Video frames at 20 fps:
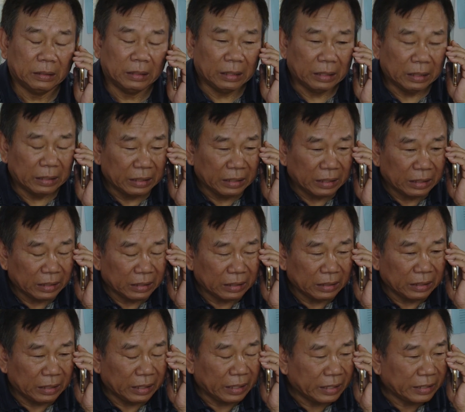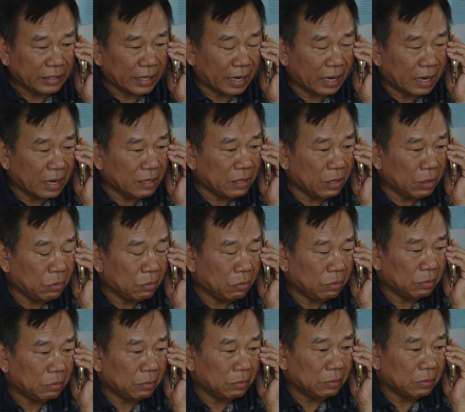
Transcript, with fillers: à, Tiền chiếc xe anh nhiêu